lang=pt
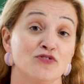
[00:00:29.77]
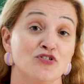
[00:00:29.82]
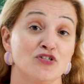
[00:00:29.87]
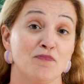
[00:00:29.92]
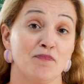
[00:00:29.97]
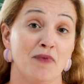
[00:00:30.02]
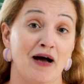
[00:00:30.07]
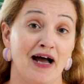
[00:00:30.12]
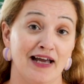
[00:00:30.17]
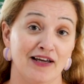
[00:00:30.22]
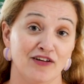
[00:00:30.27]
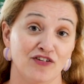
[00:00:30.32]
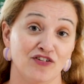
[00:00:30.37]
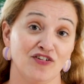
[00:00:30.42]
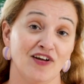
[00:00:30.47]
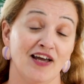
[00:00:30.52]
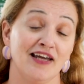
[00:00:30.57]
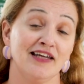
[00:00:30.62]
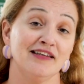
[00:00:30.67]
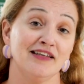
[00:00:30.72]
de
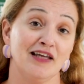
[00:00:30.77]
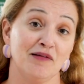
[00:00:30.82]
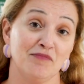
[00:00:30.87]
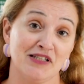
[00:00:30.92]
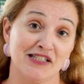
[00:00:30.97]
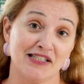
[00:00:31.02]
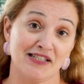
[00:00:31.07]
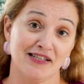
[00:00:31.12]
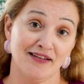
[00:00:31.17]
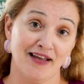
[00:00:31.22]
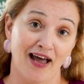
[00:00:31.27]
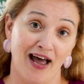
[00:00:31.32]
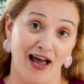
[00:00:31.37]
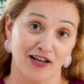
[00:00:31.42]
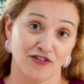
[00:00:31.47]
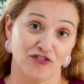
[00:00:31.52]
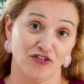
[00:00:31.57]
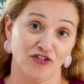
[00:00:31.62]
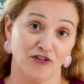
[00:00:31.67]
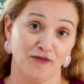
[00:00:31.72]
baixa
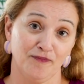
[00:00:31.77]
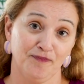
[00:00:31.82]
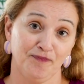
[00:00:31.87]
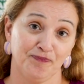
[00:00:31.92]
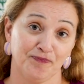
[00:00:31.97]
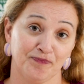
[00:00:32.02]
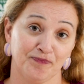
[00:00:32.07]
endemicidade.